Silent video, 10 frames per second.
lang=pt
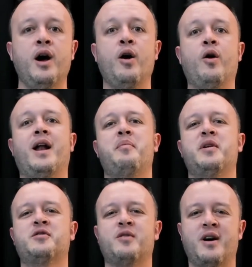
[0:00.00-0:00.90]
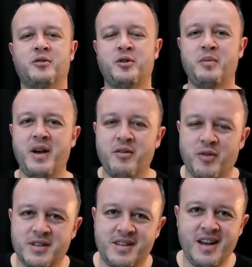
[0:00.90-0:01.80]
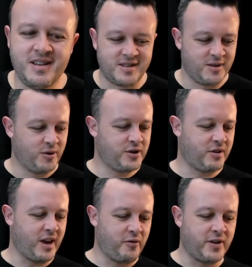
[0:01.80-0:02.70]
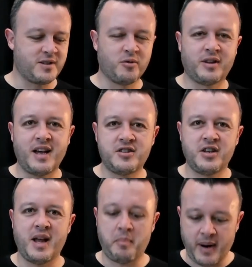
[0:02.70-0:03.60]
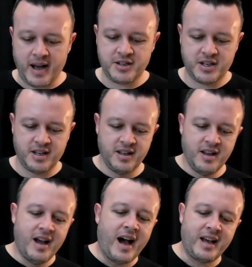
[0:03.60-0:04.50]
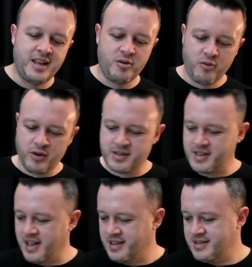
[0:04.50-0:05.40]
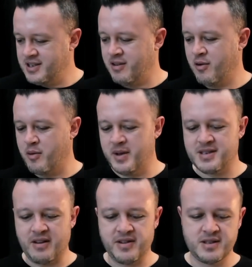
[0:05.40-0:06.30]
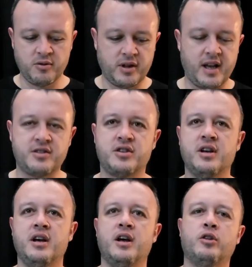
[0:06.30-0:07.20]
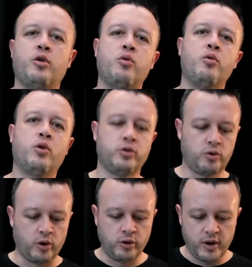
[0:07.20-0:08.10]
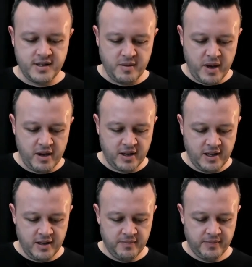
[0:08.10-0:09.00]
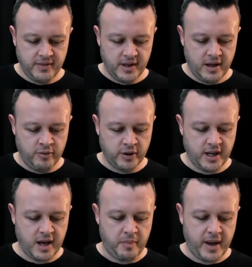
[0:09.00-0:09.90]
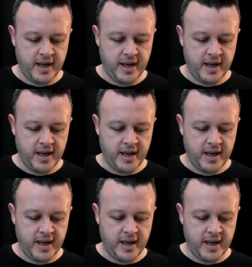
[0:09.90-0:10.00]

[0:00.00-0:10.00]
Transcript: Olá pessoal, tudo bem com vocês? Hoje eu quero fazer um teste na prática aqui com vocês e já vamos começar fazendo o teste. Estou com um condutor 2,5 aqui, eu vou decapar